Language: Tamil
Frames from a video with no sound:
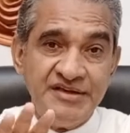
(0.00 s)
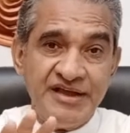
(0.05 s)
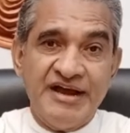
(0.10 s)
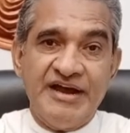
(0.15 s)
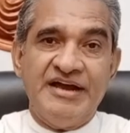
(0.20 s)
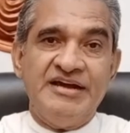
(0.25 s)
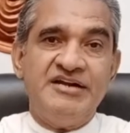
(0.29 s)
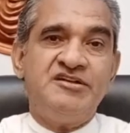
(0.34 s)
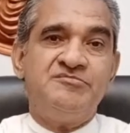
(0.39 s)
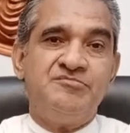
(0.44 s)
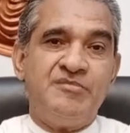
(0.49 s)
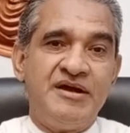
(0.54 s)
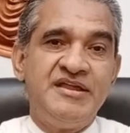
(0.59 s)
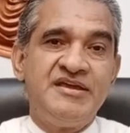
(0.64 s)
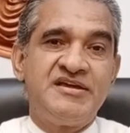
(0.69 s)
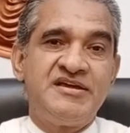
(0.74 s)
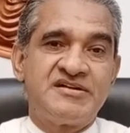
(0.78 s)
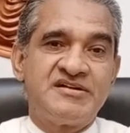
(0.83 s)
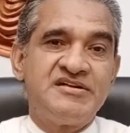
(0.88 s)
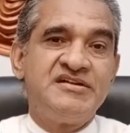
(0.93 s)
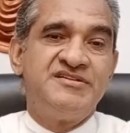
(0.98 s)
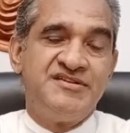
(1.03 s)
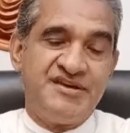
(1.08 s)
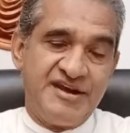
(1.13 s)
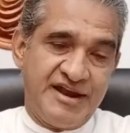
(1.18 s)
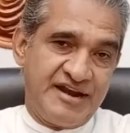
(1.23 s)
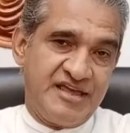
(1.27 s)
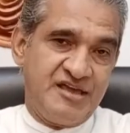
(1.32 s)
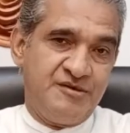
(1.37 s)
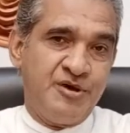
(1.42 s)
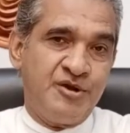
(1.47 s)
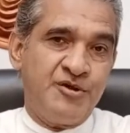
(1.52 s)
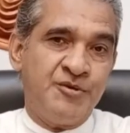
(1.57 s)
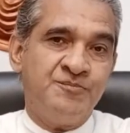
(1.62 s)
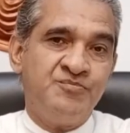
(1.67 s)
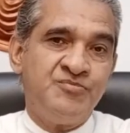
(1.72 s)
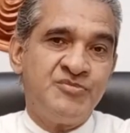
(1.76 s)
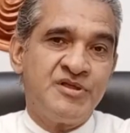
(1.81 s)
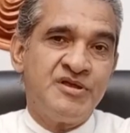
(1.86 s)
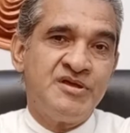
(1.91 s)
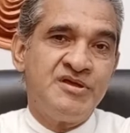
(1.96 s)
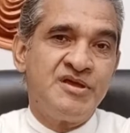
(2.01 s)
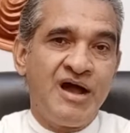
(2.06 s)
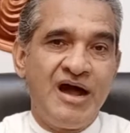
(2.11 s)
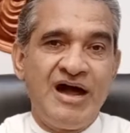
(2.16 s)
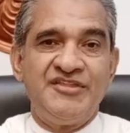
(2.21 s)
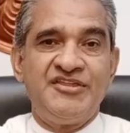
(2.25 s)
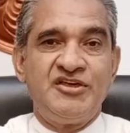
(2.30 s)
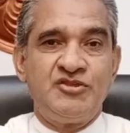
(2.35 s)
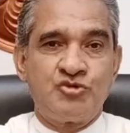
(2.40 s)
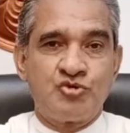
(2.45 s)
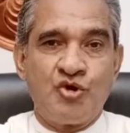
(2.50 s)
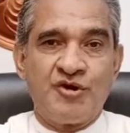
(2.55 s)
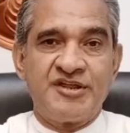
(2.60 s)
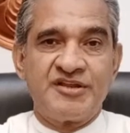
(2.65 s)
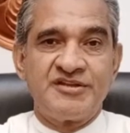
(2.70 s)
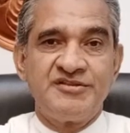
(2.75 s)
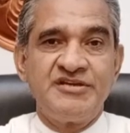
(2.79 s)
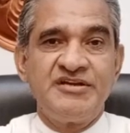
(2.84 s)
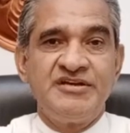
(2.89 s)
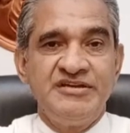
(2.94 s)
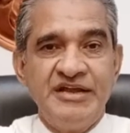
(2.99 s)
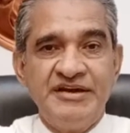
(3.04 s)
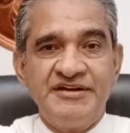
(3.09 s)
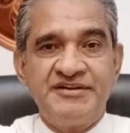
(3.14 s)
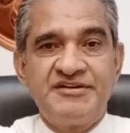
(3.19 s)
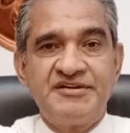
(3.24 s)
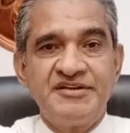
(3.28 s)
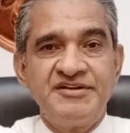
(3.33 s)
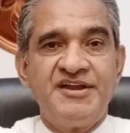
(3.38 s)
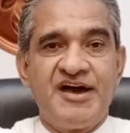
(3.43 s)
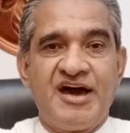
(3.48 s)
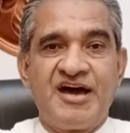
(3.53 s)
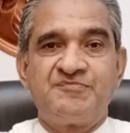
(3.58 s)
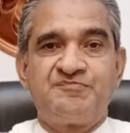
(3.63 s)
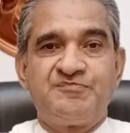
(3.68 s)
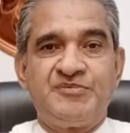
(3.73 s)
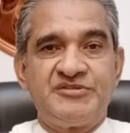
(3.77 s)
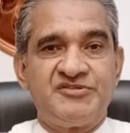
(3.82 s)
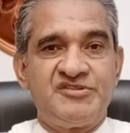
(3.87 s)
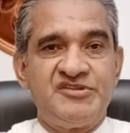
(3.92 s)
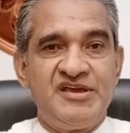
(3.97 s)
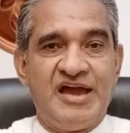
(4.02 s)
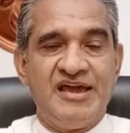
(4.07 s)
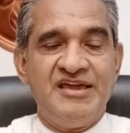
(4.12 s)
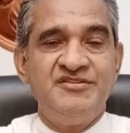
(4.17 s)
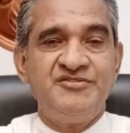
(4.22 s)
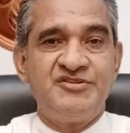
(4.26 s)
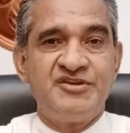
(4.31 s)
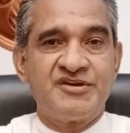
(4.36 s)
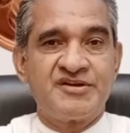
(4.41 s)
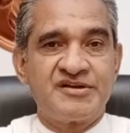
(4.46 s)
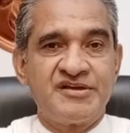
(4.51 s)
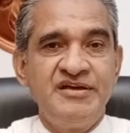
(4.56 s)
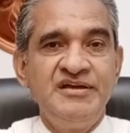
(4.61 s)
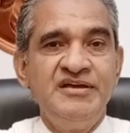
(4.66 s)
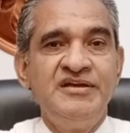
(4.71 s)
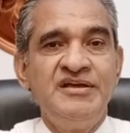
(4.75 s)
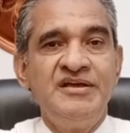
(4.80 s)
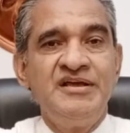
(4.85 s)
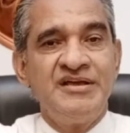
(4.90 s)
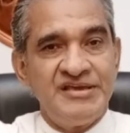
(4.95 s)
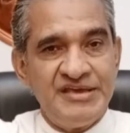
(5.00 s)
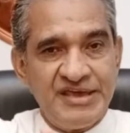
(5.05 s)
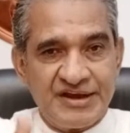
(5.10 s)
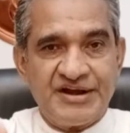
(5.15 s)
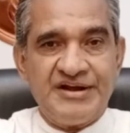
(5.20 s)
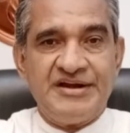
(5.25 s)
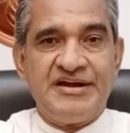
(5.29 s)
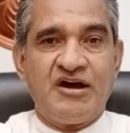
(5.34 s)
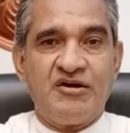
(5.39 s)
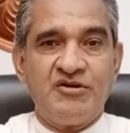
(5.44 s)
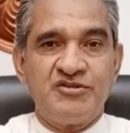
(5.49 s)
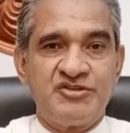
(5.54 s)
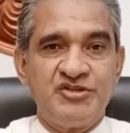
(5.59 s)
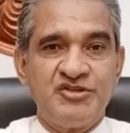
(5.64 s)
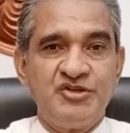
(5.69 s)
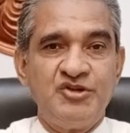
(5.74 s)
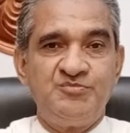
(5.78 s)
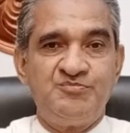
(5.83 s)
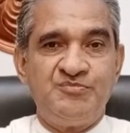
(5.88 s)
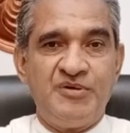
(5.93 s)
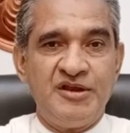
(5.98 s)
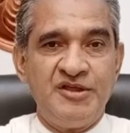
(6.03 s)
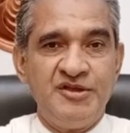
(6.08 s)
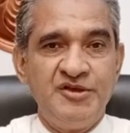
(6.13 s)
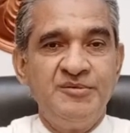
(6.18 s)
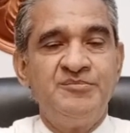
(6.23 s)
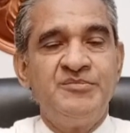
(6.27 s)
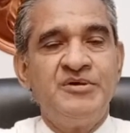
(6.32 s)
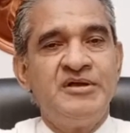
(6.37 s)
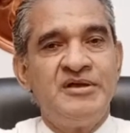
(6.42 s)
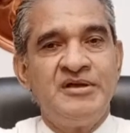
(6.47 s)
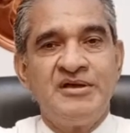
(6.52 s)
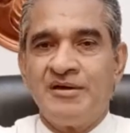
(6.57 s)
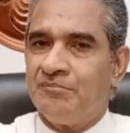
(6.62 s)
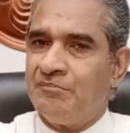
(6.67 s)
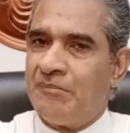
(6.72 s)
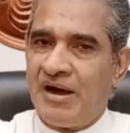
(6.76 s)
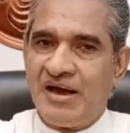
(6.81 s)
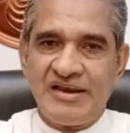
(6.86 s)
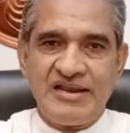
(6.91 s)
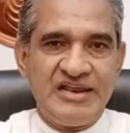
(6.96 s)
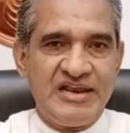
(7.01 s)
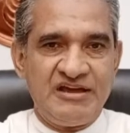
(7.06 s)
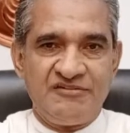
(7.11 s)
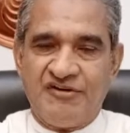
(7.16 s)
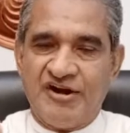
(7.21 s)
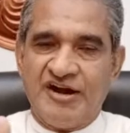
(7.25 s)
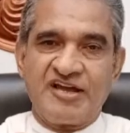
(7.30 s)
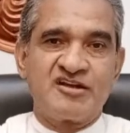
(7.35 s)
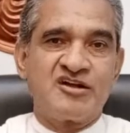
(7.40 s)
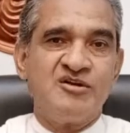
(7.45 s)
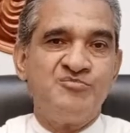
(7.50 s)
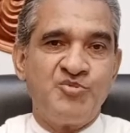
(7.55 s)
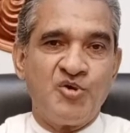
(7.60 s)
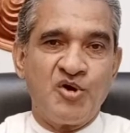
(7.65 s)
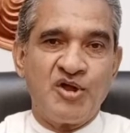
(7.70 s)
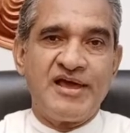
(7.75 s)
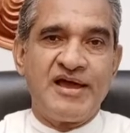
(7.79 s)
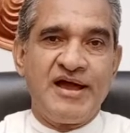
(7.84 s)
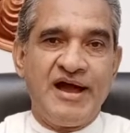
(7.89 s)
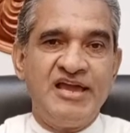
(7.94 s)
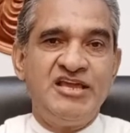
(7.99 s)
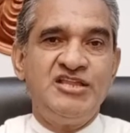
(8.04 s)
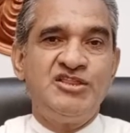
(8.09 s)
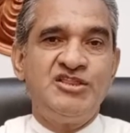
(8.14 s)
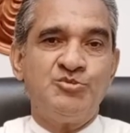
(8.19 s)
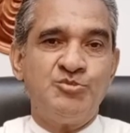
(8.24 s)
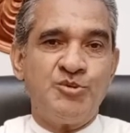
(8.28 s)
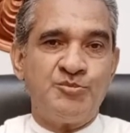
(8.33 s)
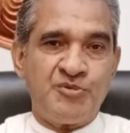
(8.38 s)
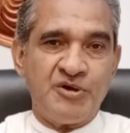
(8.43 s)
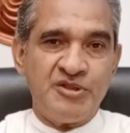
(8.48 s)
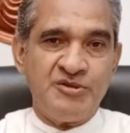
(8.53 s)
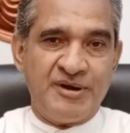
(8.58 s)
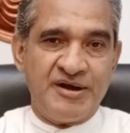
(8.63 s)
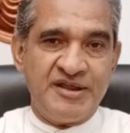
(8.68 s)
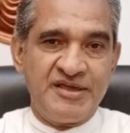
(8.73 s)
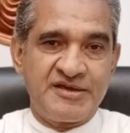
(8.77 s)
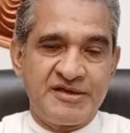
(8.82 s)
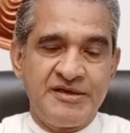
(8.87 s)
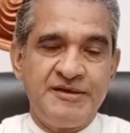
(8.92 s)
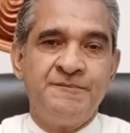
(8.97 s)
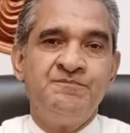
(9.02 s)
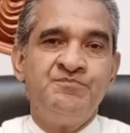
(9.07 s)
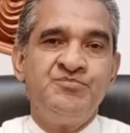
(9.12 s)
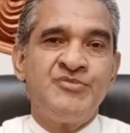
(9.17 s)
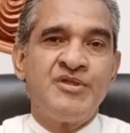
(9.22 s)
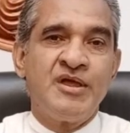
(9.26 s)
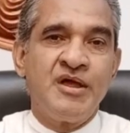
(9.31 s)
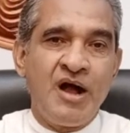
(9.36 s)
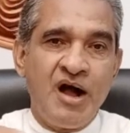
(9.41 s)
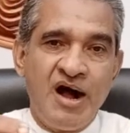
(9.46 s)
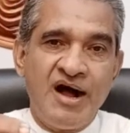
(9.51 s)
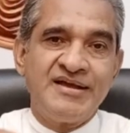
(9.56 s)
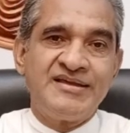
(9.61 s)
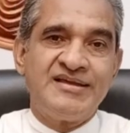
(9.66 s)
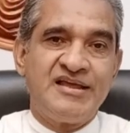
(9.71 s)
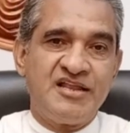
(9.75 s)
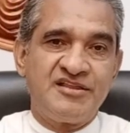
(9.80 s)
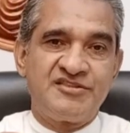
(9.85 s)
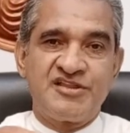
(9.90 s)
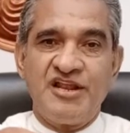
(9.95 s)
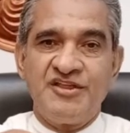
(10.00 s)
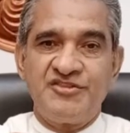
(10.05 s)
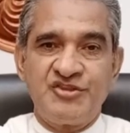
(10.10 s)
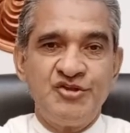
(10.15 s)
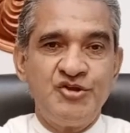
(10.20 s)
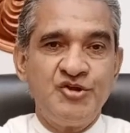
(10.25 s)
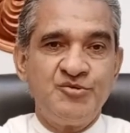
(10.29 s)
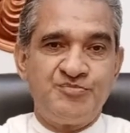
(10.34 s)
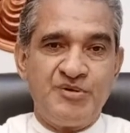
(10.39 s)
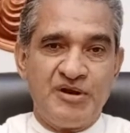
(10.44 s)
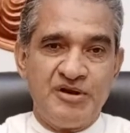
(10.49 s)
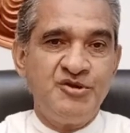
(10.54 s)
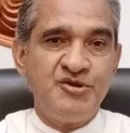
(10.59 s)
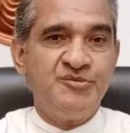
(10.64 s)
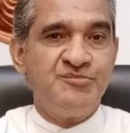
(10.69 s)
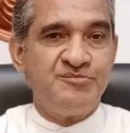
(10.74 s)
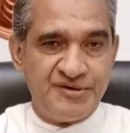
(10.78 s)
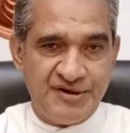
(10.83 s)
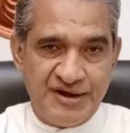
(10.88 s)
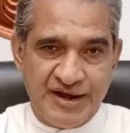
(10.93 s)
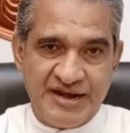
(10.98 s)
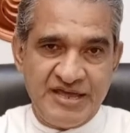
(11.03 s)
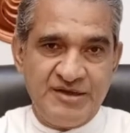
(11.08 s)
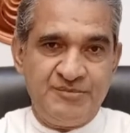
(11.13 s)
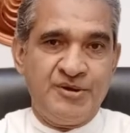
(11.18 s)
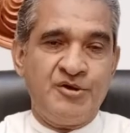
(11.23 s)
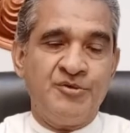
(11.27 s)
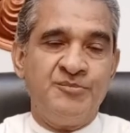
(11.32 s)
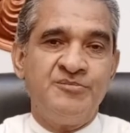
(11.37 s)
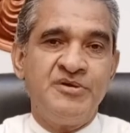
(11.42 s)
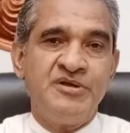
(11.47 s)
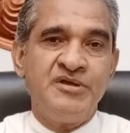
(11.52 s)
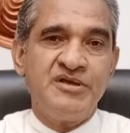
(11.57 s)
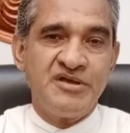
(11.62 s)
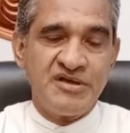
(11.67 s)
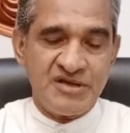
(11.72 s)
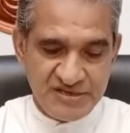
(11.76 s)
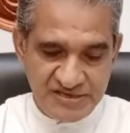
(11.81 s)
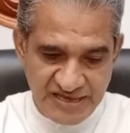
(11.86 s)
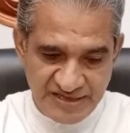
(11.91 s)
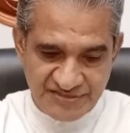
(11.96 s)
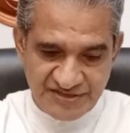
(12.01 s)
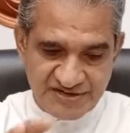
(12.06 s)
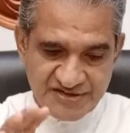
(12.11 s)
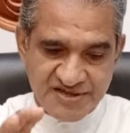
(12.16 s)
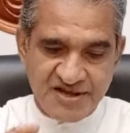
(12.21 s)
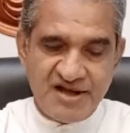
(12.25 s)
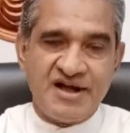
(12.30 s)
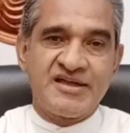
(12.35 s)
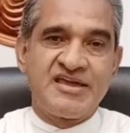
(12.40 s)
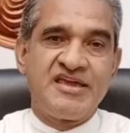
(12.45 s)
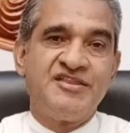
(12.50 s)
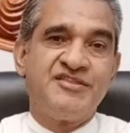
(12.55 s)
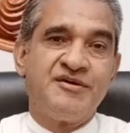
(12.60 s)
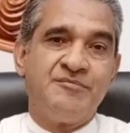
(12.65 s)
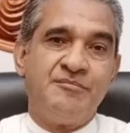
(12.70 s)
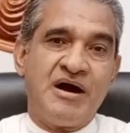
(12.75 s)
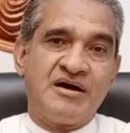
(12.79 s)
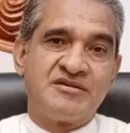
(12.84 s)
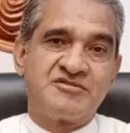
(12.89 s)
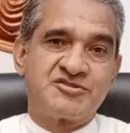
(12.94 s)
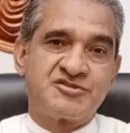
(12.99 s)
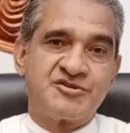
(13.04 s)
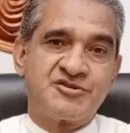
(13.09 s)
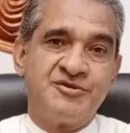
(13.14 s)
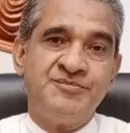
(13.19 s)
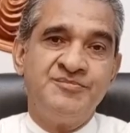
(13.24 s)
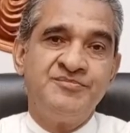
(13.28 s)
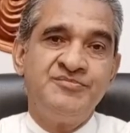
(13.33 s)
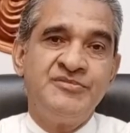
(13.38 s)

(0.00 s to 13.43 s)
ஏழு மணிக்கு நடைபெறும் அதைத் தொடர்ந்து எட்டு நாற்பத்தி ஐந்துக்கு இரண்டாவது திருப்பலியும் மாலையிலே வழக்கம் போல ஐந்து முப்பது மணிக்கு ஆங்கிலத்தில் திருப்பலியும் நடைபெறும் எதற்காக இந்த மாற்றம்